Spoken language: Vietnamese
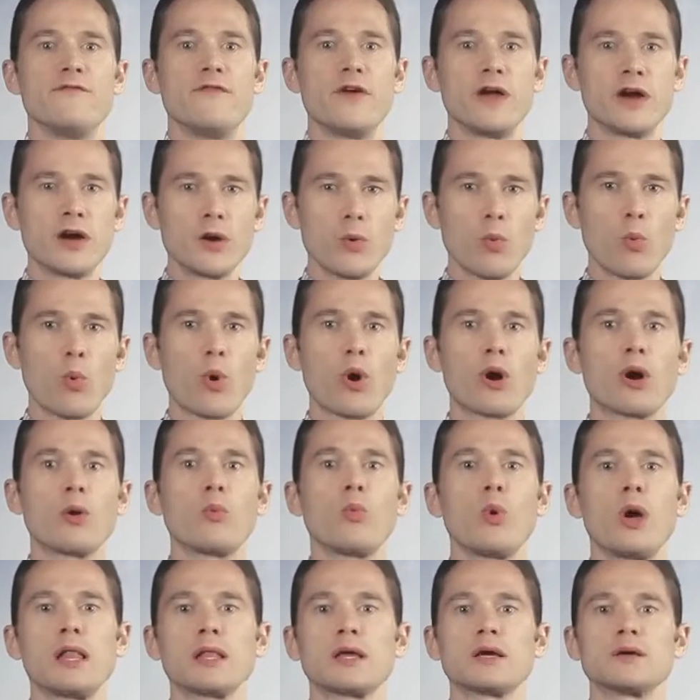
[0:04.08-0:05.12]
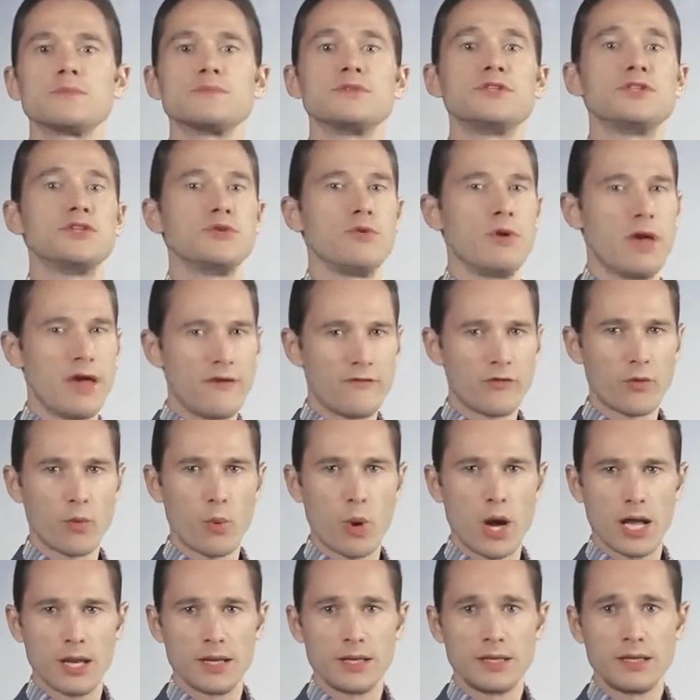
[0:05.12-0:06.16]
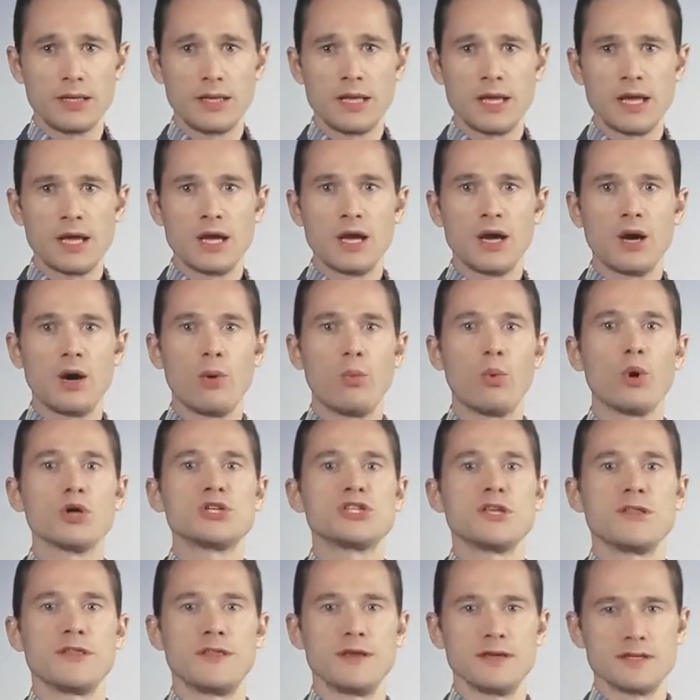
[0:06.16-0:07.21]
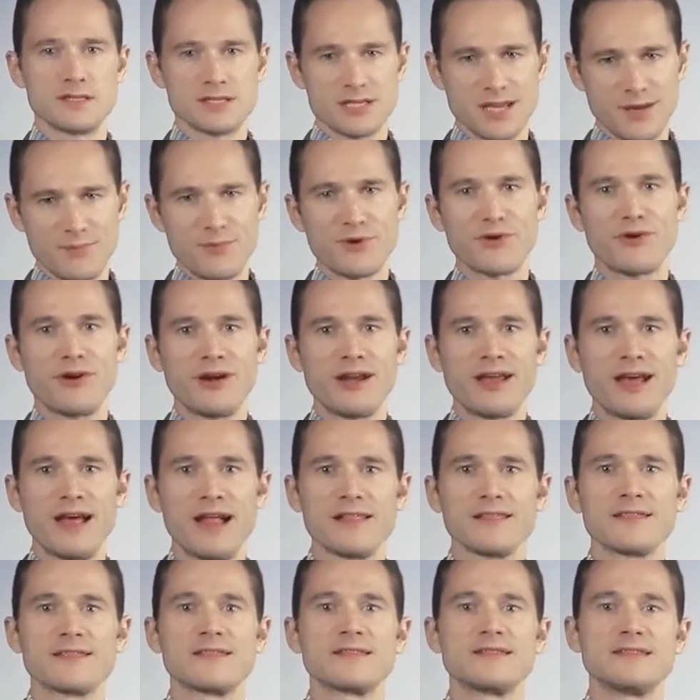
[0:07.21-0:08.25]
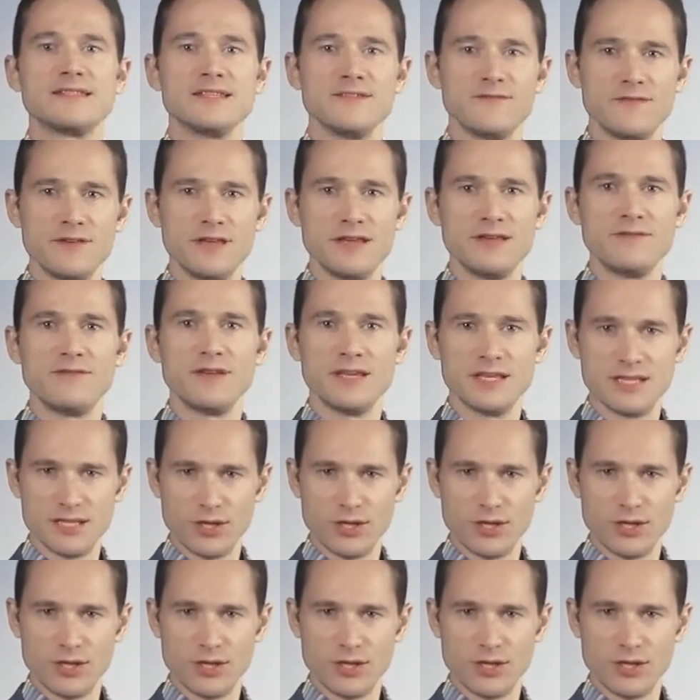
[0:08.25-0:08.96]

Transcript: Xin gửi lời chào thân ái đến tất cả các bạn đang xem chương trình truyền hình của Tập đoàn Sức khỏe